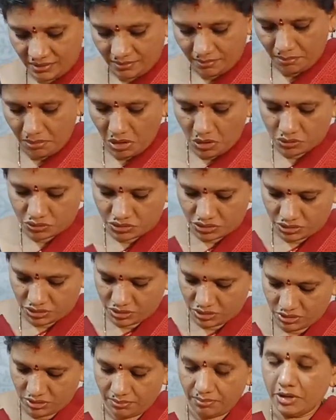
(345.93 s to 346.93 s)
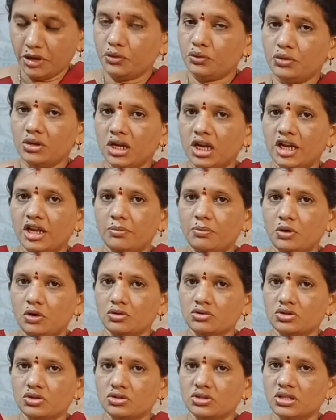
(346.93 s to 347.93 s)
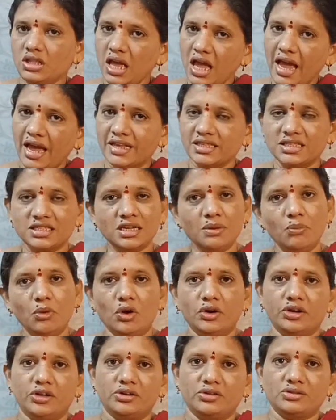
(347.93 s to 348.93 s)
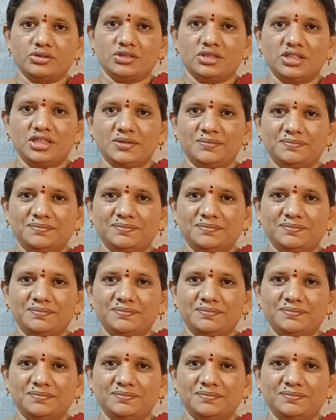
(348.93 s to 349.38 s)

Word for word: బ్లౌజ్ మెరూన్ కలర్ బ్లౌజ్ వస్తుంది హ్యాండ్స్కి బార్డర్ వస్తుంది